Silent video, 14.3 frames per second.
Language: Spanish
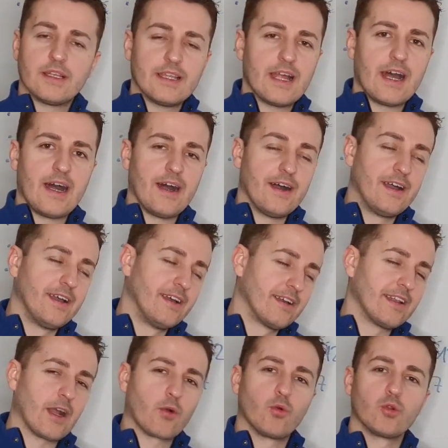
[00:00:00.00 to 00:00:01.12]
la,
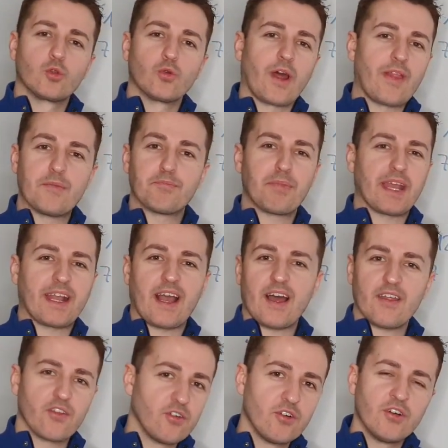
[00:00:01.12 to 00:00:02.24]
cultura del
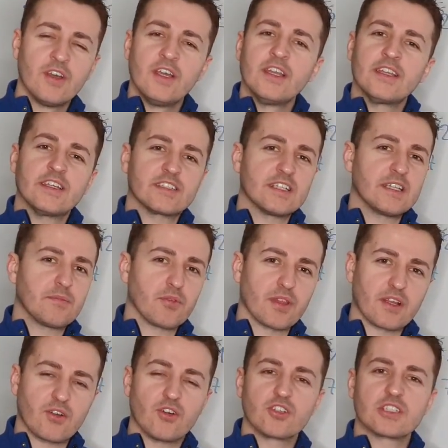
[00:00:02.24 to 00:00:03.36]
pecado y este tipo
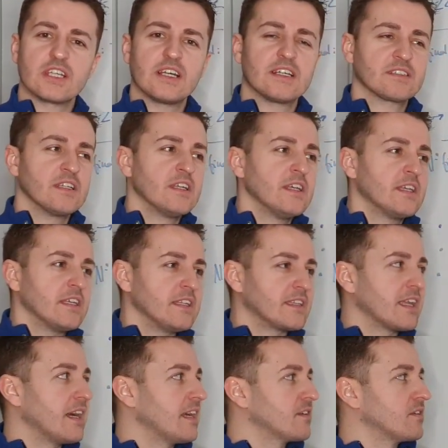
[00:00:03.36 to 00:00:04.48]
de cosas y
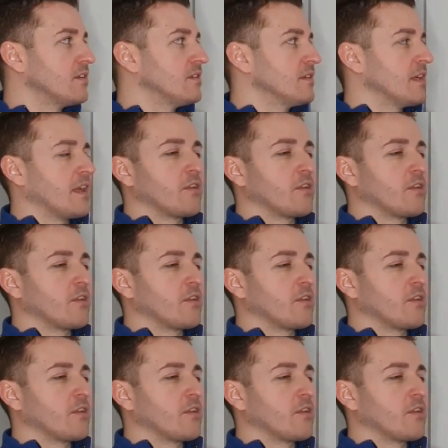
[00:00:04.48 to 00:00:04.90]
tal, ¿no?